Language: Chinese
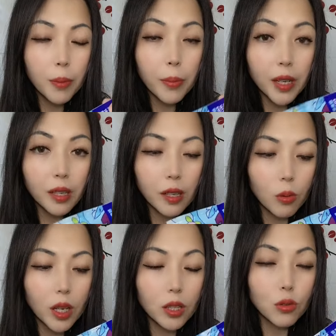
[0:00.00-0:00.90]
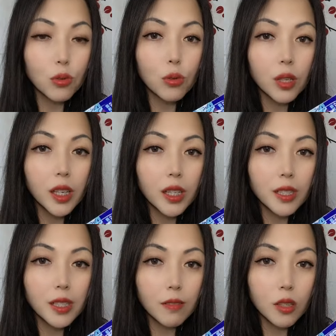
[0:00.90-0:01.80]
白天的话，你就多喝一
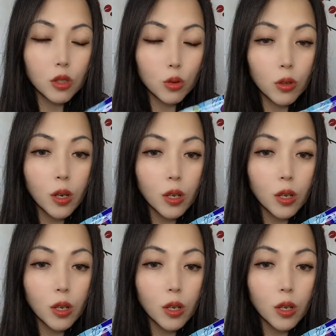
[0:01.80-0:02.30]
些温水、